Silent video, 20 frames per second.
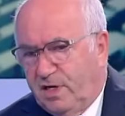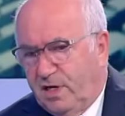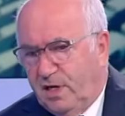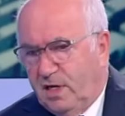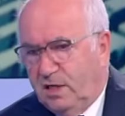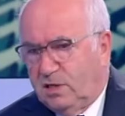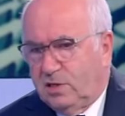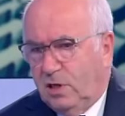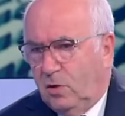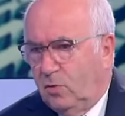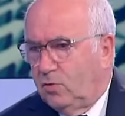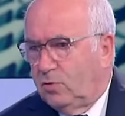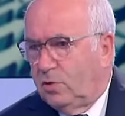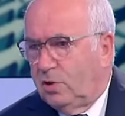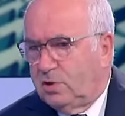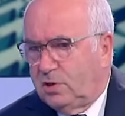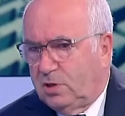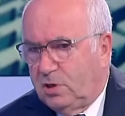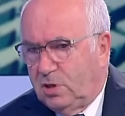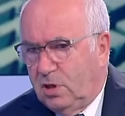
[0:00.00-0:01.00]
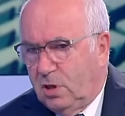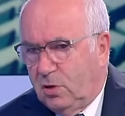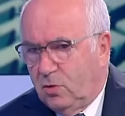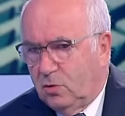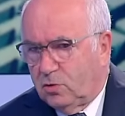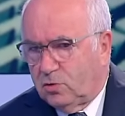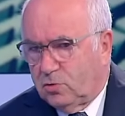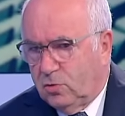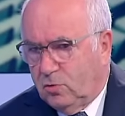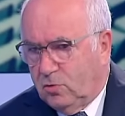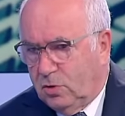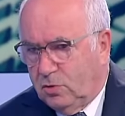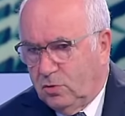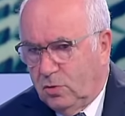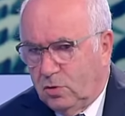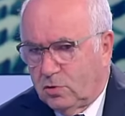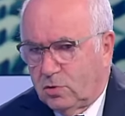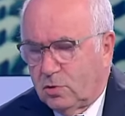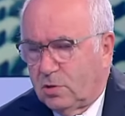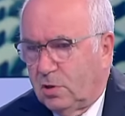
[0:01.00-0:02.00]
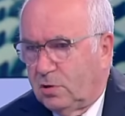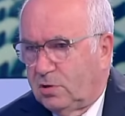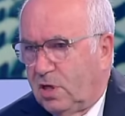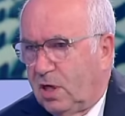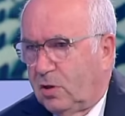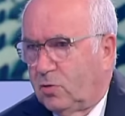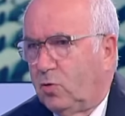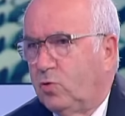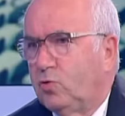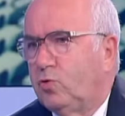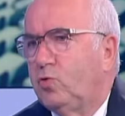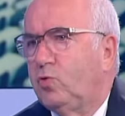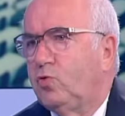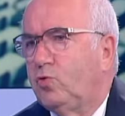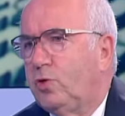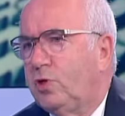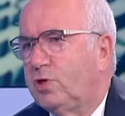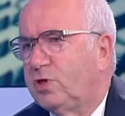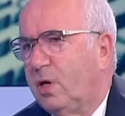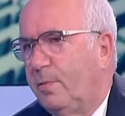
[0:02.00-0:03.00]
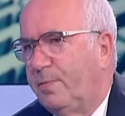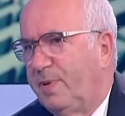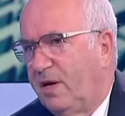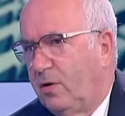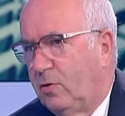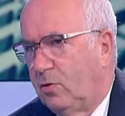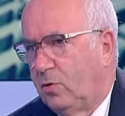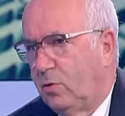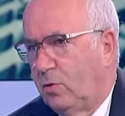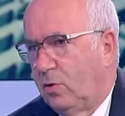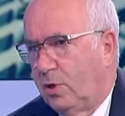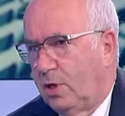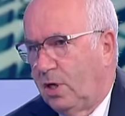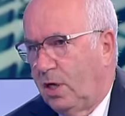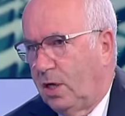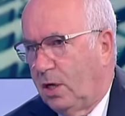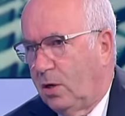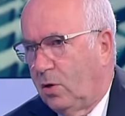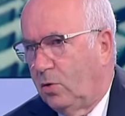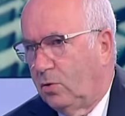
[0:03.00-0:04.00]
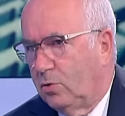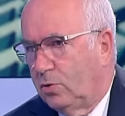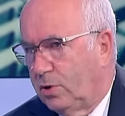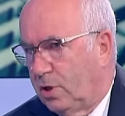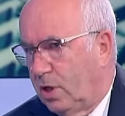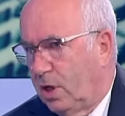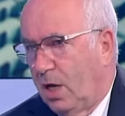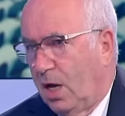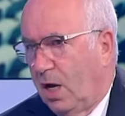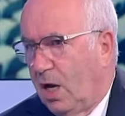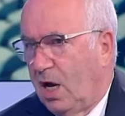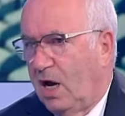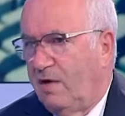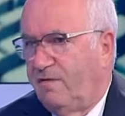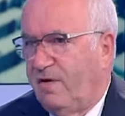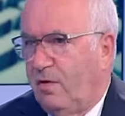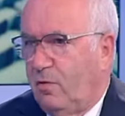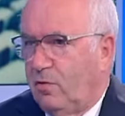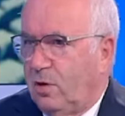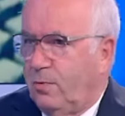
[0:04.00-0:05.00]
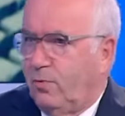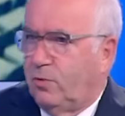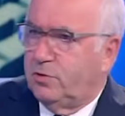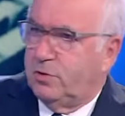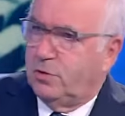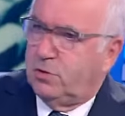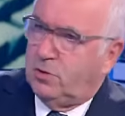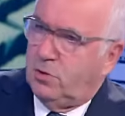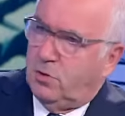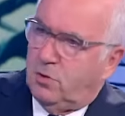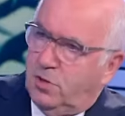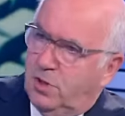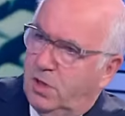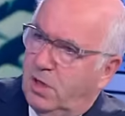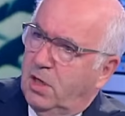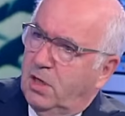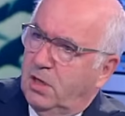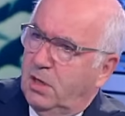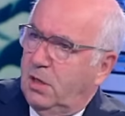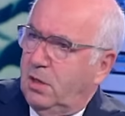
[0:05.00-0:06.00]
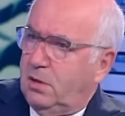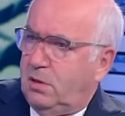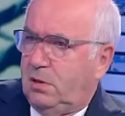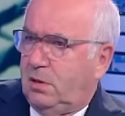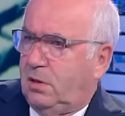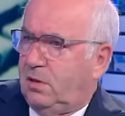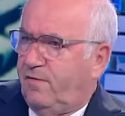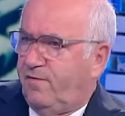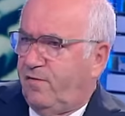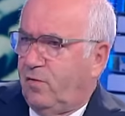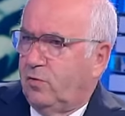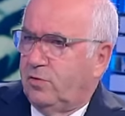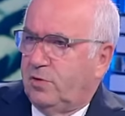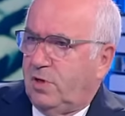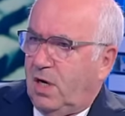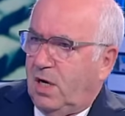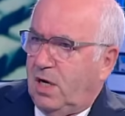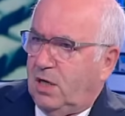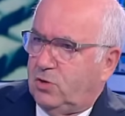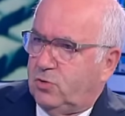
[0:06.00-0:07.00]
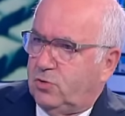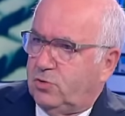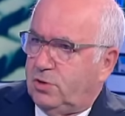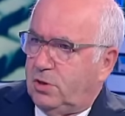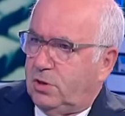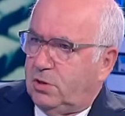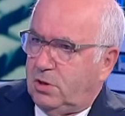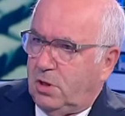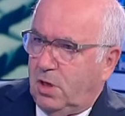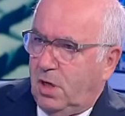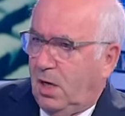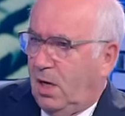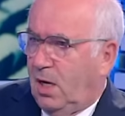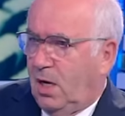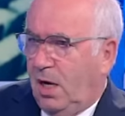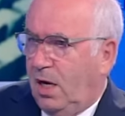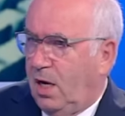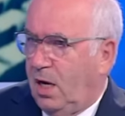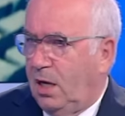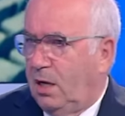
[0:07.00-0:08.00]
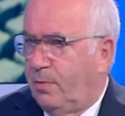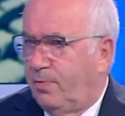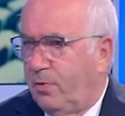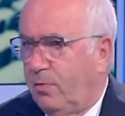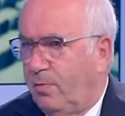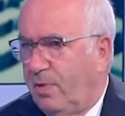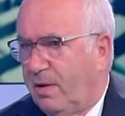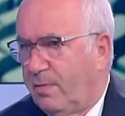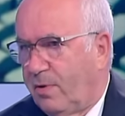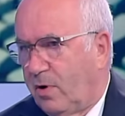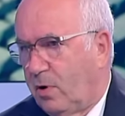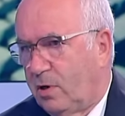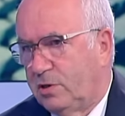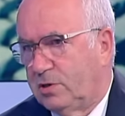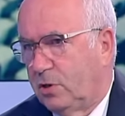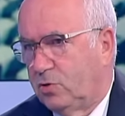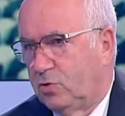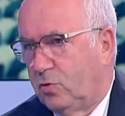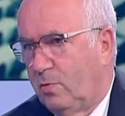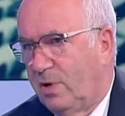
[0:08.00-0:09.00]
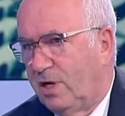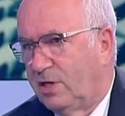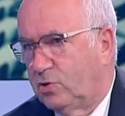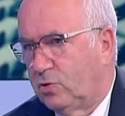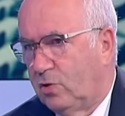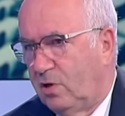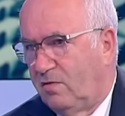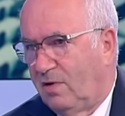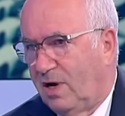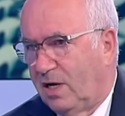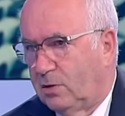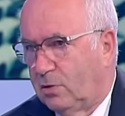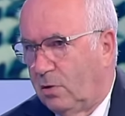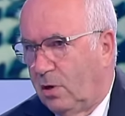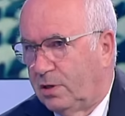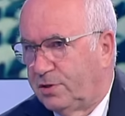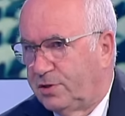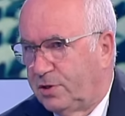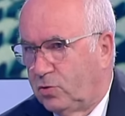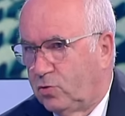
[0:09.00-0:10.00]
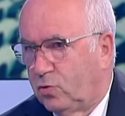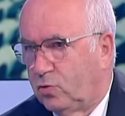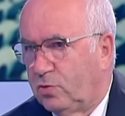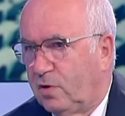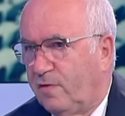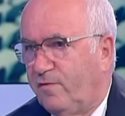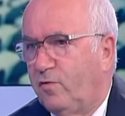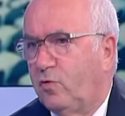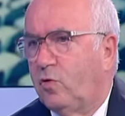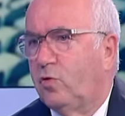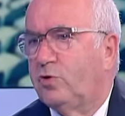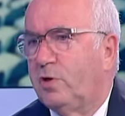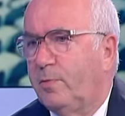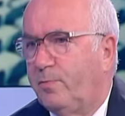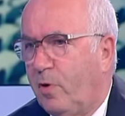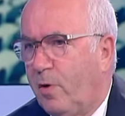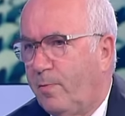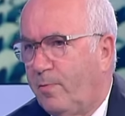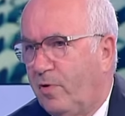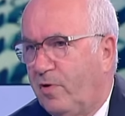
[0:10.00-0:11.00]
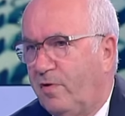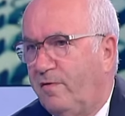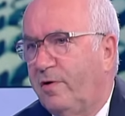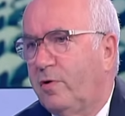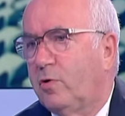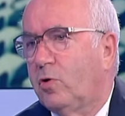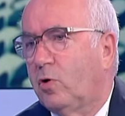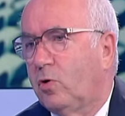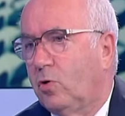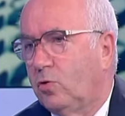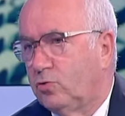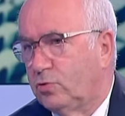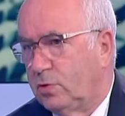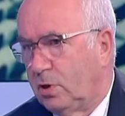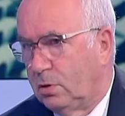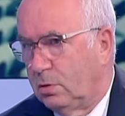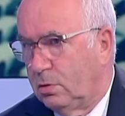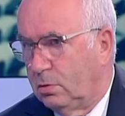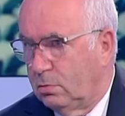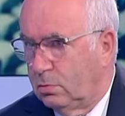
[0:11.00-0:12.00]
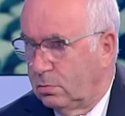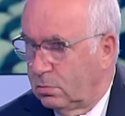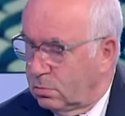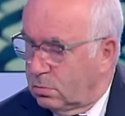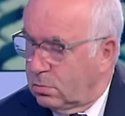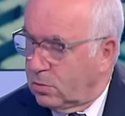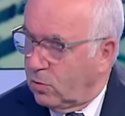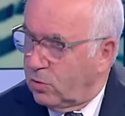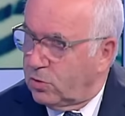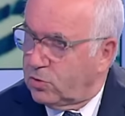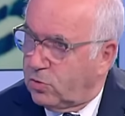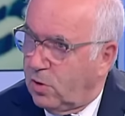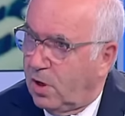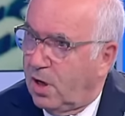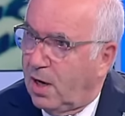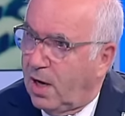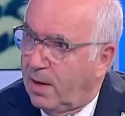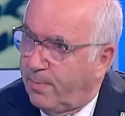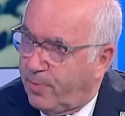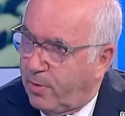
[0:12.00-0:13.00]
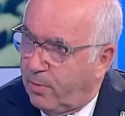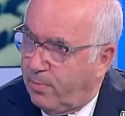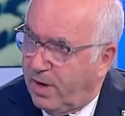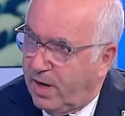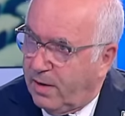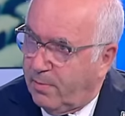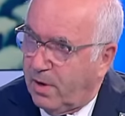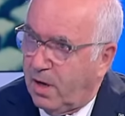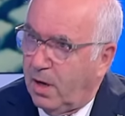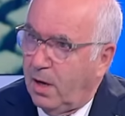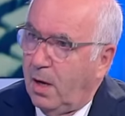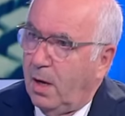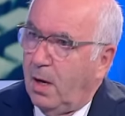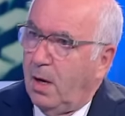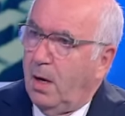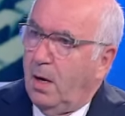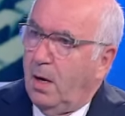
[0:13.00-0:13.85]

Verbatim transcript: bisogna fare chiarezza. L'11 di agosto, quando io sono stato eletto, tutti sapevano che Conte aveva una posizione eh, di fronte alla giustizia e il problema non è stato mai sollevato, anzi tutti a furore di popolo volevano Conte. Questo è il problema.